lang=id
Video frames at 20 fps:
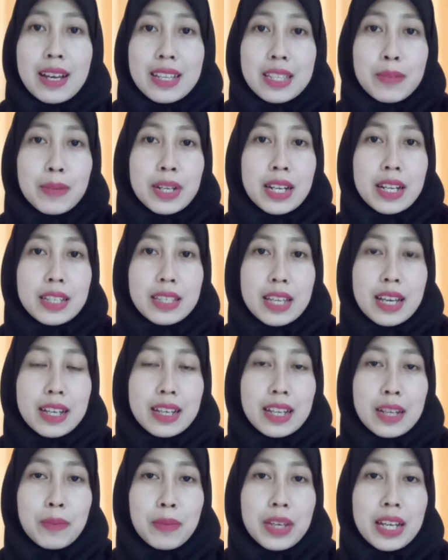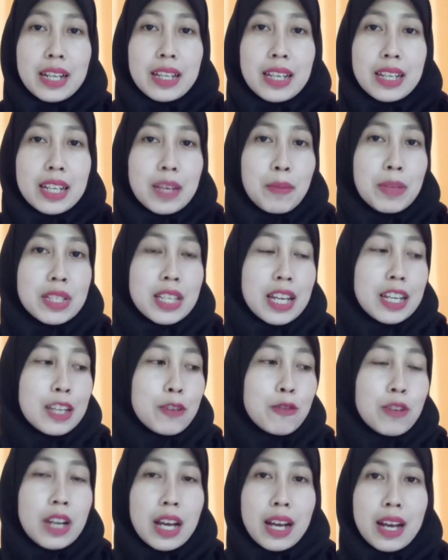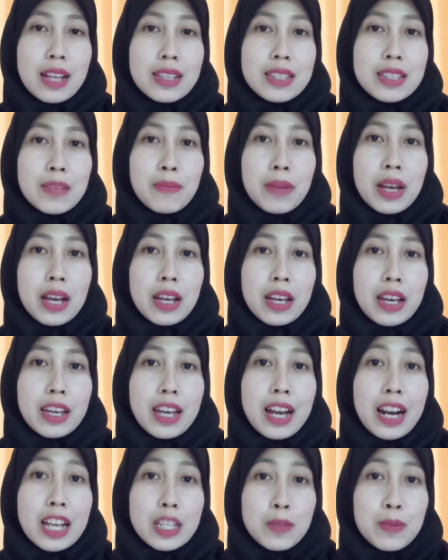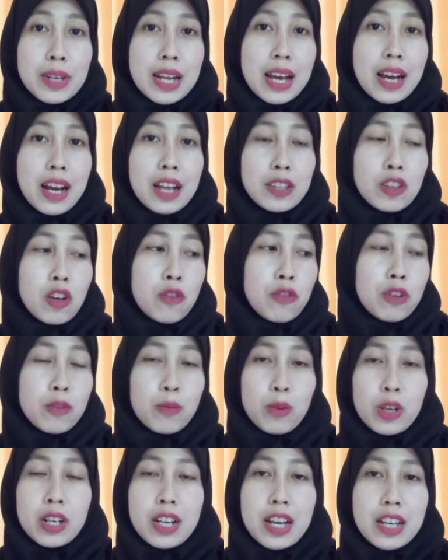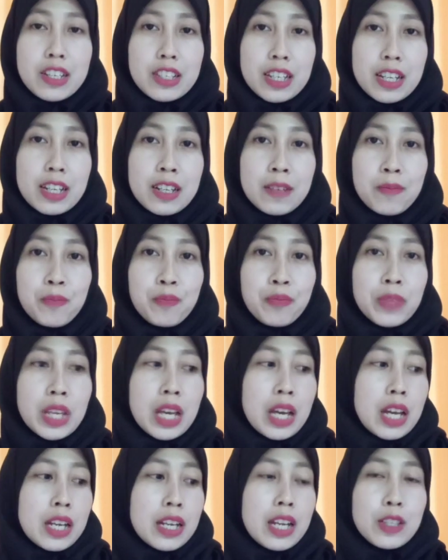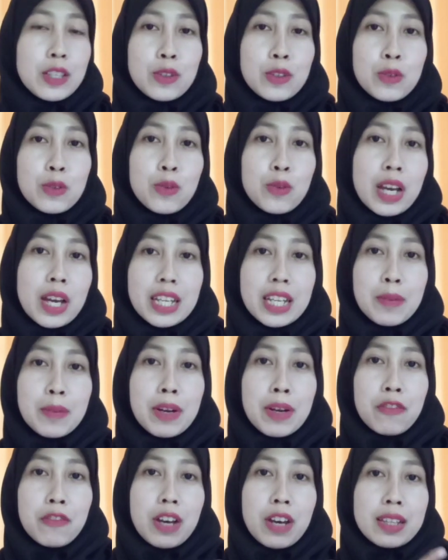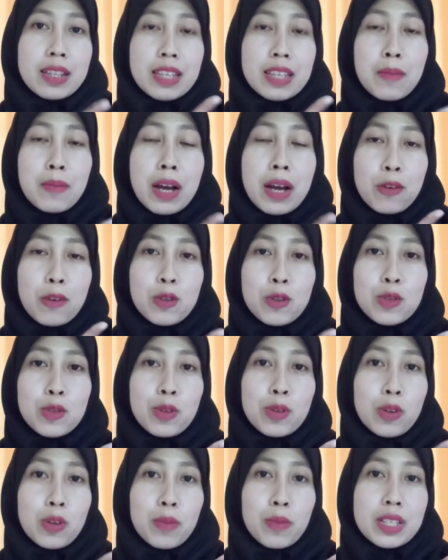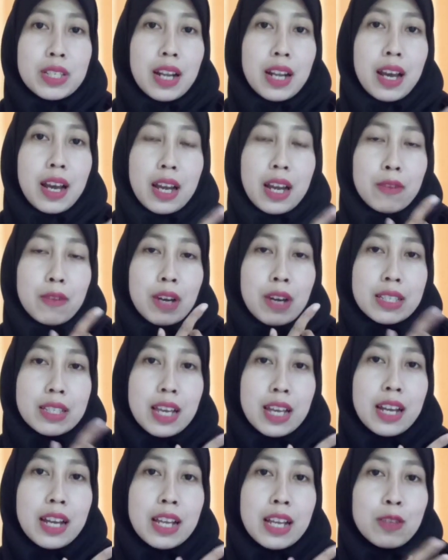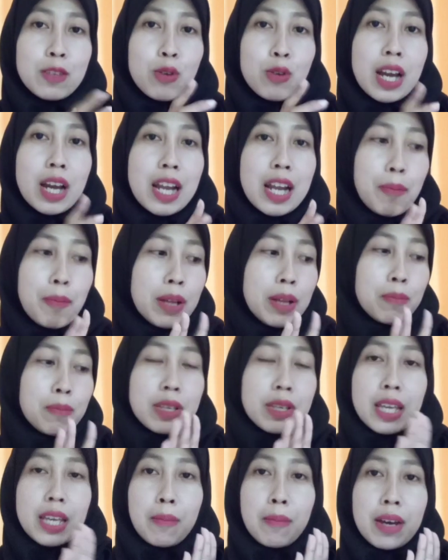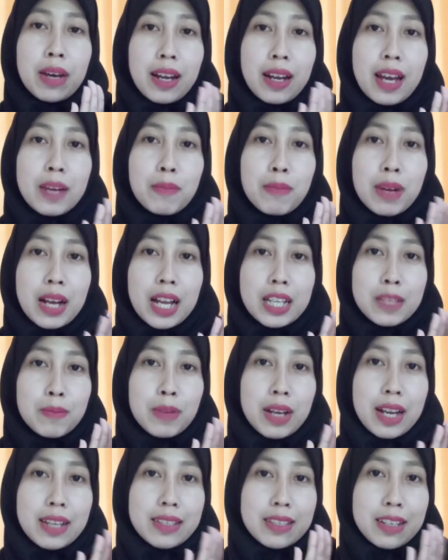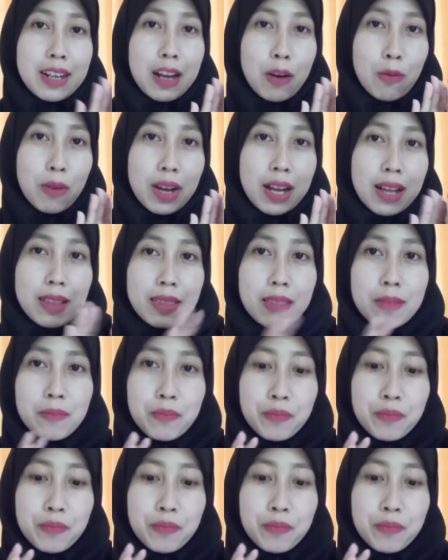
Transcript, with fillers: Sebenarnya krim Kelly ini bisa digunakan sebagai alas bedak ataupun foundation dan juga ini manfaatnya bagus untuk mencerahkan wajah dan juga dapat menyamarkan bekas-bekas jerawat.